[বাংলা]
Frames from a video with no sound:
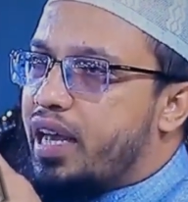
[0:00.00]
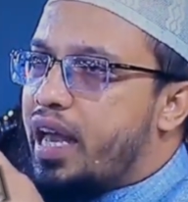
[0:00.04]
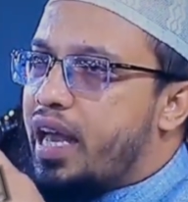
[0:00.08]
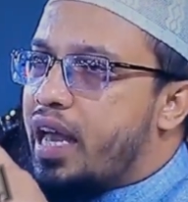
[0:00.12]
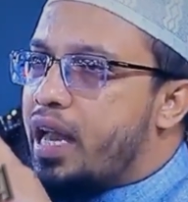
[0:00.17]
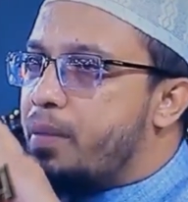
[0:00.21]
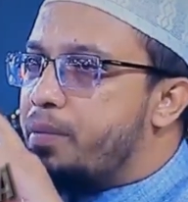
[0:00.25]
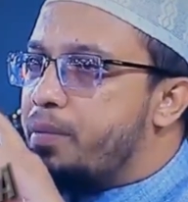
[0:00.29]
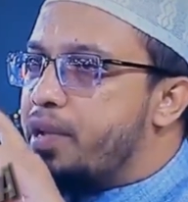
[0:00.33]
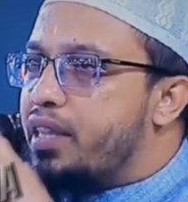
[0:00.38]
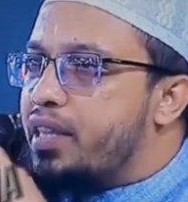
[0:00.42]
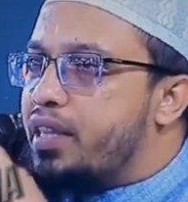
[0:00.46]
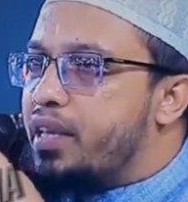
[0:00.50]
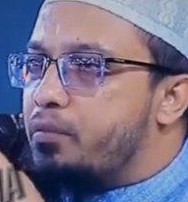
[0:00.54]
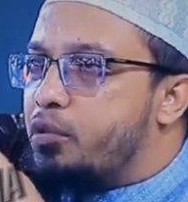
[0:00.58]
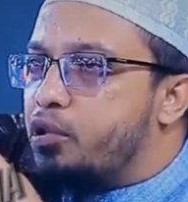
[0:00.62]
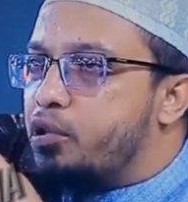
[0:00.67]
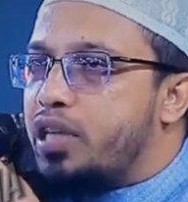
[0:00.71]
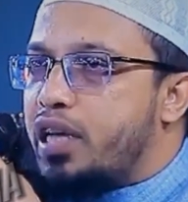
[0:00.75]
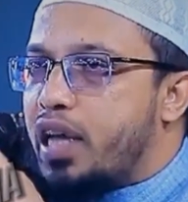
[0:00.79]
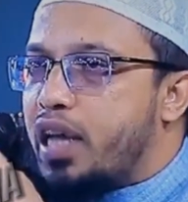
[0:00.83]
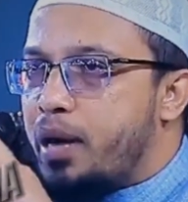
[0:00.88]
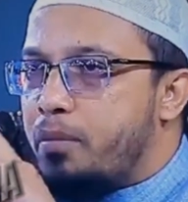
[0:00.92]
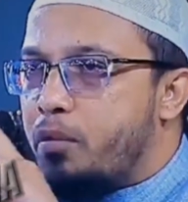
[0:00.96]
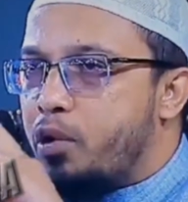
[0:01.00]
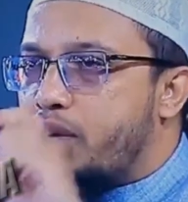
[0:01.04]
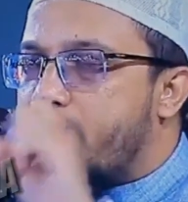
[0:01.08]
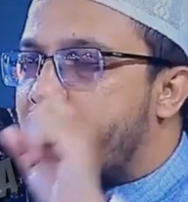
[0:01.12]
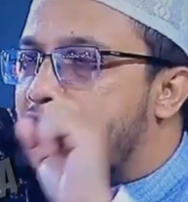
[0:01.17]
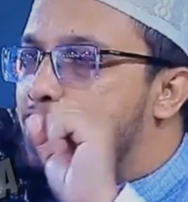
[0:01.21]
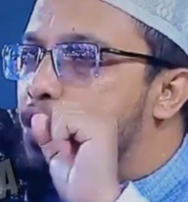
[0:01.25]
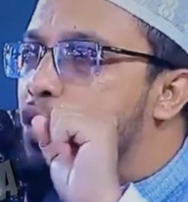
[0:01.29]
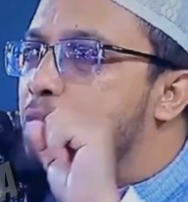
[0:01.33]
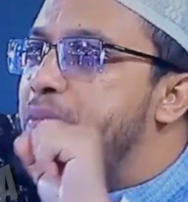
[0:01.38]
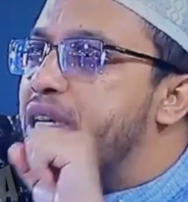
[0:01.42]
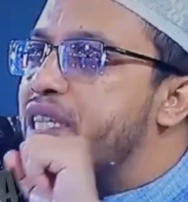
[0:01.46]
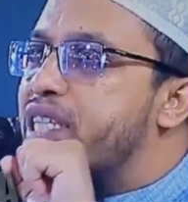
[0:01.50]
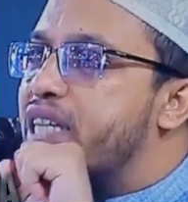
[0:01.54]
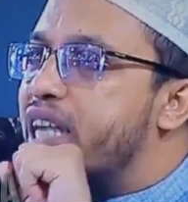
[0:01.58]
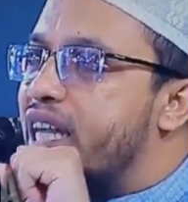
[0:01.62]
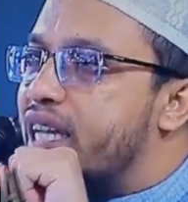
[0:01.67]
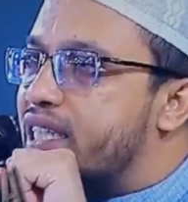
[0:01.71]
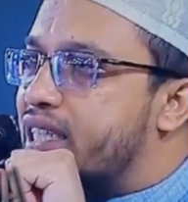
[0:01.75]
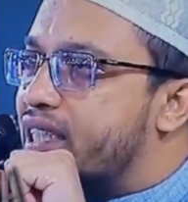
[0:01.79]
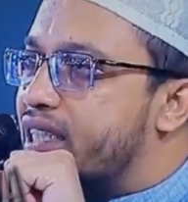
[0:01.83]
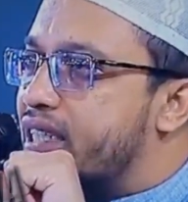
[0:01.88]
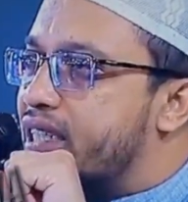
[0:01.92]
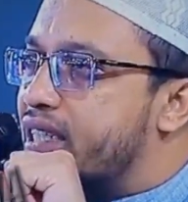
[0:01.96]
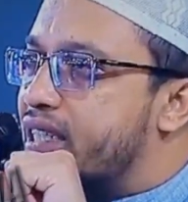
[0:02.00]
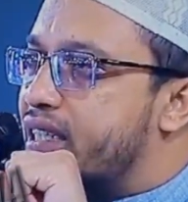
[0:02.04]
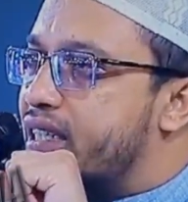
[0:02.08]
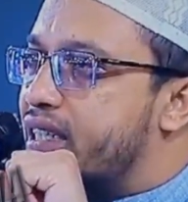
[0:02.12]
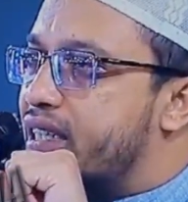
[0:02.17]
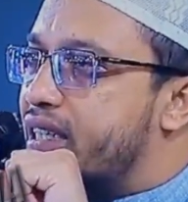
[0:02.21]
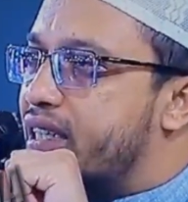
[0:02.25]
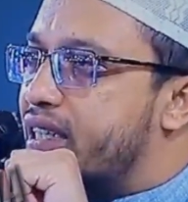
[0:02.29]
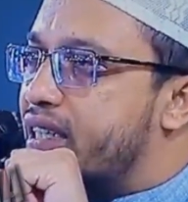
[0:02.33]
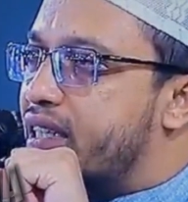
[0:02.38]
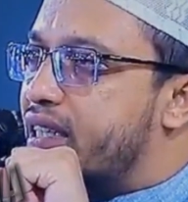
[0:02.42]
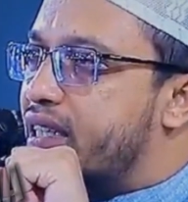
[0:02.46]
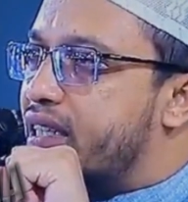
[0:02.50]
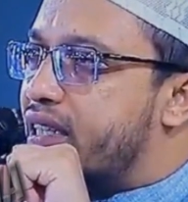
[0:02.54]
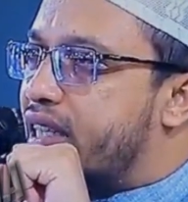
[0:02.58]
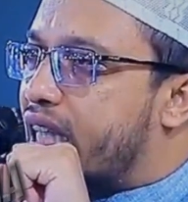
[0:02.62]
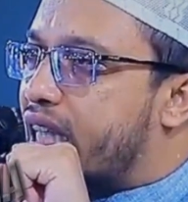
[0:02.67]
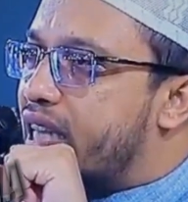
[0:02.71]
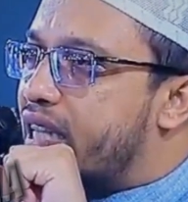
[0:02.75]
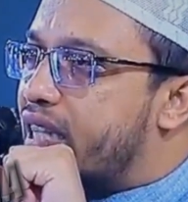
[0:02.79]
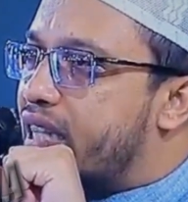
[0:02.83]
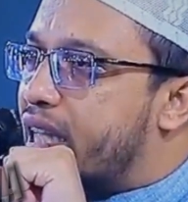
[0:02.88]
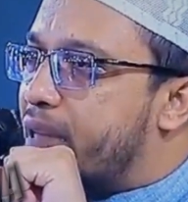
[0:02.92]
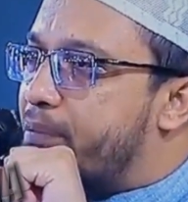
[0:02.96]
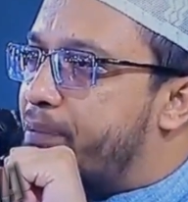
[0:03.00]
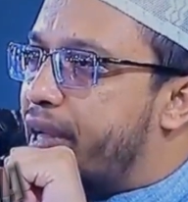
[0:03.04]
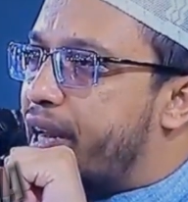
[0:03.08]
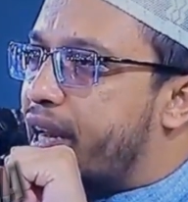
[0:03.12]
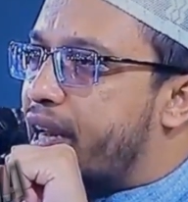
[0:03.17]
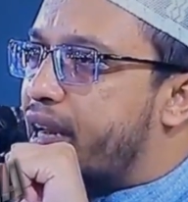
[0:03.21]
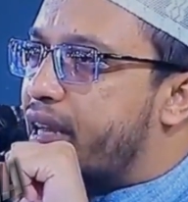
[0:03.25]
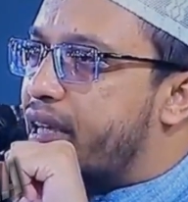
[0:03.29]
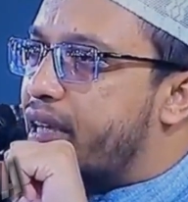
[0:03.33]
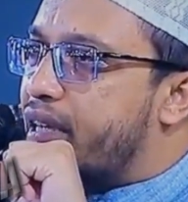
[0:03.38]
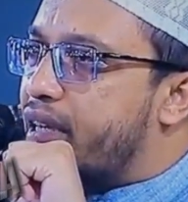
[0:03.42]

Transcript: এরাবিয়ানদের মধ্যে আমলটা খুব বেশি আছে তাদের দেখবেন